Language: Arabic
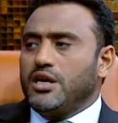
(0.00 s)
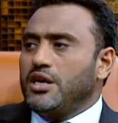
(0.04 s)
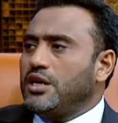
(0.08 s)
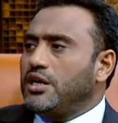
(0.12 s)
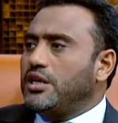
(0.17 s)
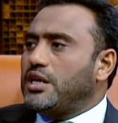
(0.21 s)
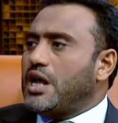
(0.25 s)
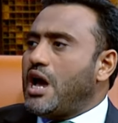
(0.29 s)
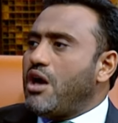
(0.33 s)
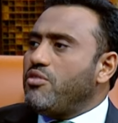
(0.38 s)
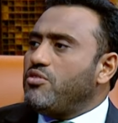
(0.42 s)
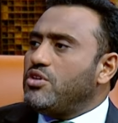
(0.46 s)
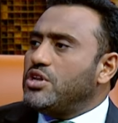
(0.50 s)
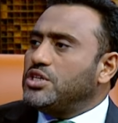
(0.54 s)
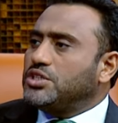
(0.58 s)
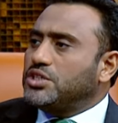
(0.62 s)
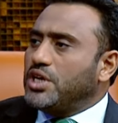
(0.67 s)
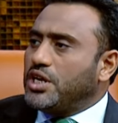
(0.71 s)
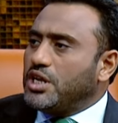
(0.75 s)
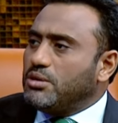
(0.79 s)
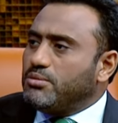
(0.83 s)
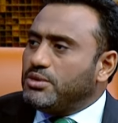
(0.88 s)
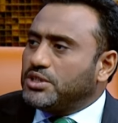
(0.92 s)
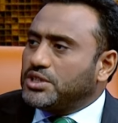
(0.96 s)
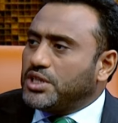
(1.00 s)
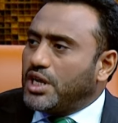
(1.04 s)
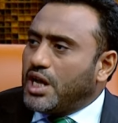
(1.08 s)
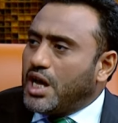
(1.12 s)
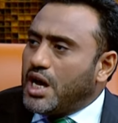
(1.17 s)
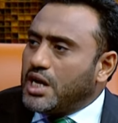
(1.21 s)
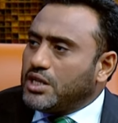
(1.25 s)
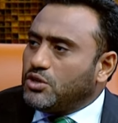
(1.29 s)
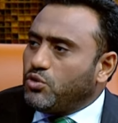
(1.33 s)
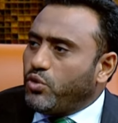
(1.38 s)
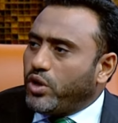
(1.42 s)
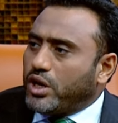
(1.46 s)
إن هذه الجريمة
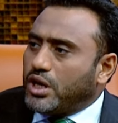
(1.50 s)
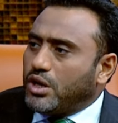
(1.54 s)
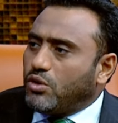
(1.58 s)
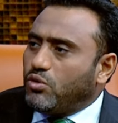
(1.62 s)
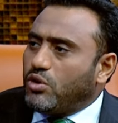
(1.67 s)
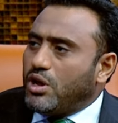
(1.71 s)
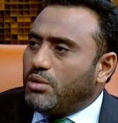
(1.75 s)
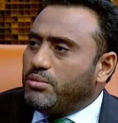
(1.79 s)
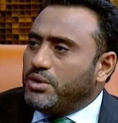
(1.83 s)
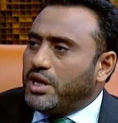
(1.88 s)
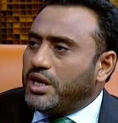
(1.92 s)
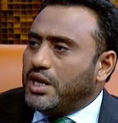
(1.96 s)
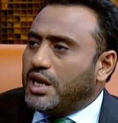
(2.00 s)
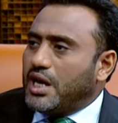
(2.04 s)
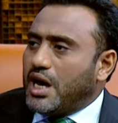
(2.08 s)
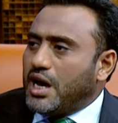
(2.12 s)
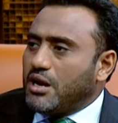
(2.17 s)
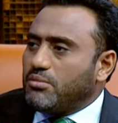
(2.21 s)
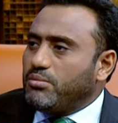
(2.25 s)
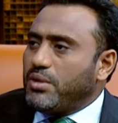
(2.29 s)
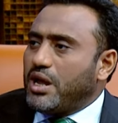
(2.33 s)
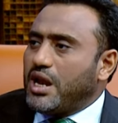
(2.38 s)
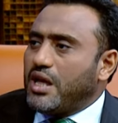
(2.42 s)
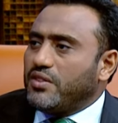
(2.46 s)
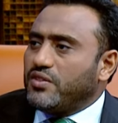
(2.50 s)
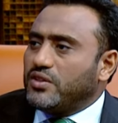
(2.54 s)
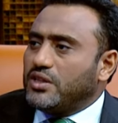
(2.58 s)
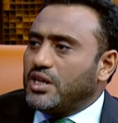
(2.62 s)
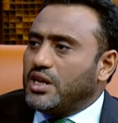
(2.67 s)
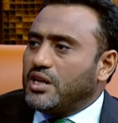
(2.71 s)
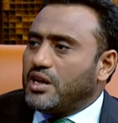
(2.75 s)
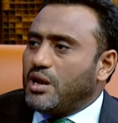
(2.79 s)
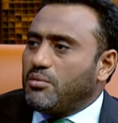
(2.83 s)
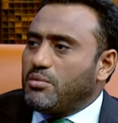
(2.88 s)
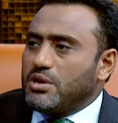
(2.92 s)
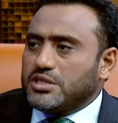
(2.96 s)
الشنعاء تذكرنا بأن حربنا ضد
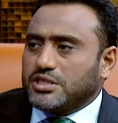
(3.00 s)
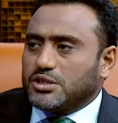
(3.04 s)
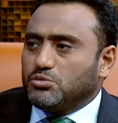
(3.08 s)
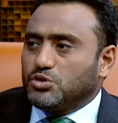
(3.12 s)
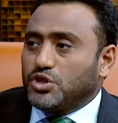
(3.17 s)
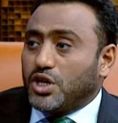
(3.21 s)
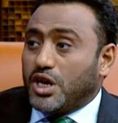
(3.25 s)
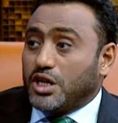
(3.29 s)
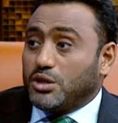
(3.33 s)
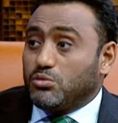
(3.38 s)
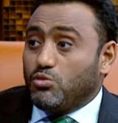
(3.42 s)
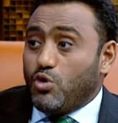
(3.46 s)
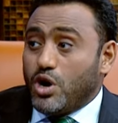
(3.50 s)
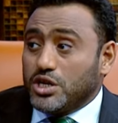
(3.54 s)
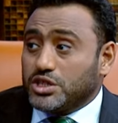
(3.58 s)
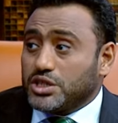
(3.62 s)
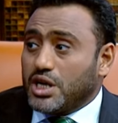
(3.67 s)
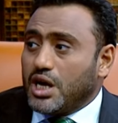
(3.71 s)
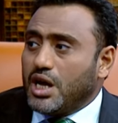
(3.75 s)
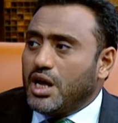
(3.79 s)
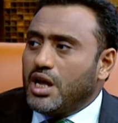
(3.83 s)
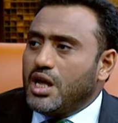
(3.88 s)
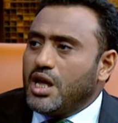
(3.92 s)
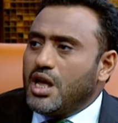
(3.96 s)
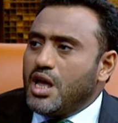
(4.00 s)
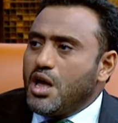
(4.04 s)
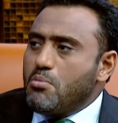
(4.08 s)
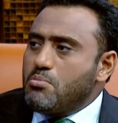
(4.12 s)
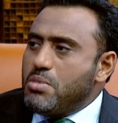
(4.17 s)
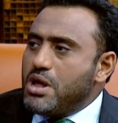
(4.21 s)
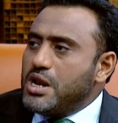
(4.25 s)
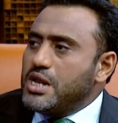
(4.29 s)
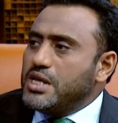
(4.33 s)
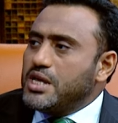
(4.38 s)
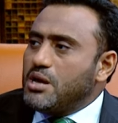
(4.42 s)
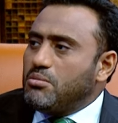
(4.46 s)
الإرهاب ليست مجرد مواجهة
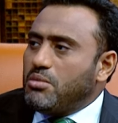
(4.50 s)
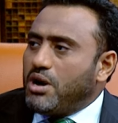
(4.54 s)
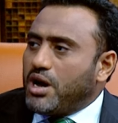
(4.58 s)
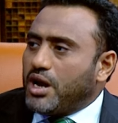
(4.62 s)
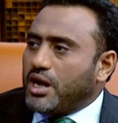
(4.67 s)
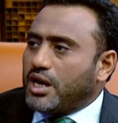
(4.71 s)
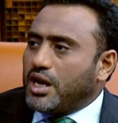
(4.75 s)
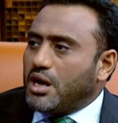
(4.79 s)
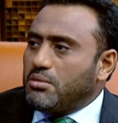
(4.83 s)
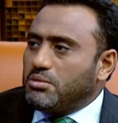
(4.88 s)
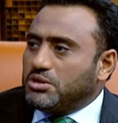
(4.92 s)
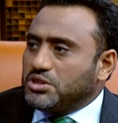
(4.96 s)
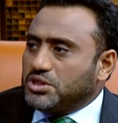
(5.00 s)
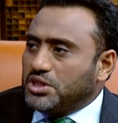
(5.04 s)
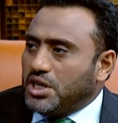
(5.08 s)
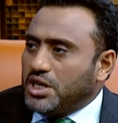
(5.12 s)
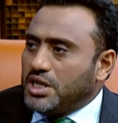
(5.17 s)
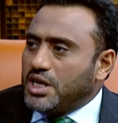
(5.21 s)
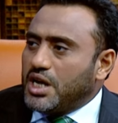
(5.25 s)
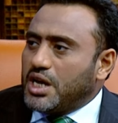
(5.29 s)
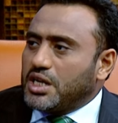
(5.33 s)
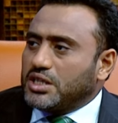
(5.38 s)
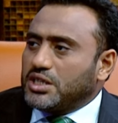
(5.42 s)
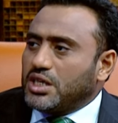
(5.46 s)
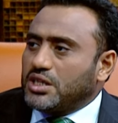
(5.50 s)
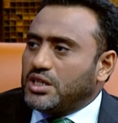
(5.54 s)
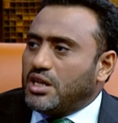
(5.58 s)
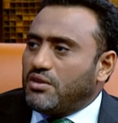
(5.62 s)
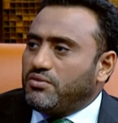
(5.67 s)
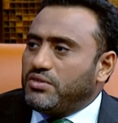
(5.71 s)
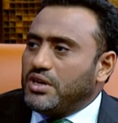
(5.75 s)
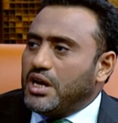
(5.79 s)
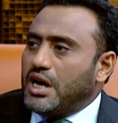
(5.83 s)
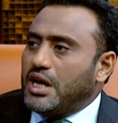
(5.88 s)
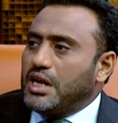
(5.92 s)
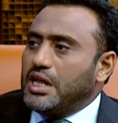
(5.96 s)
بل هي معركة مصيرية نتصدى
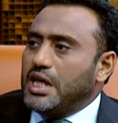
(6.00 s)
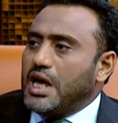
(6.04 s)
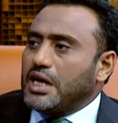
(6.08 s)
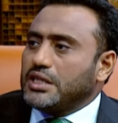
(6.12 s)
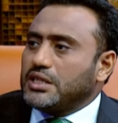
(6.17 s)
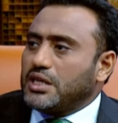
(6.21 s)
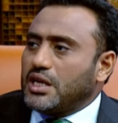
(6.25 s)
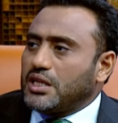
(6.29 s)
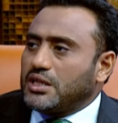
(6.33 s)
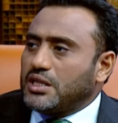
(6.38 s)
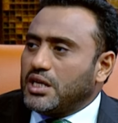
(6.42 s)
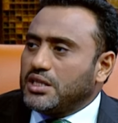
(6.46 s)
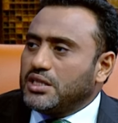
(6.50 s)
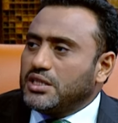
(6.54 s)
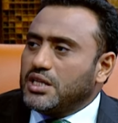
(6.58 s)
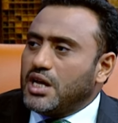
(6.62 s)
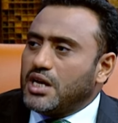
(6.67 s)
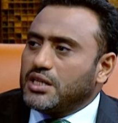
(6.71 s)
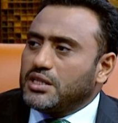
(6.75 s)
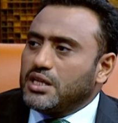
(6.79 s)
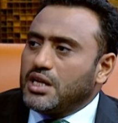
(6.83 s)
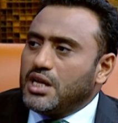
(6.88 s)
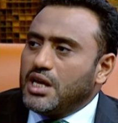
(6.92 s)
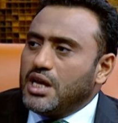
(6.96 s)
فيها لأخطر التهديدات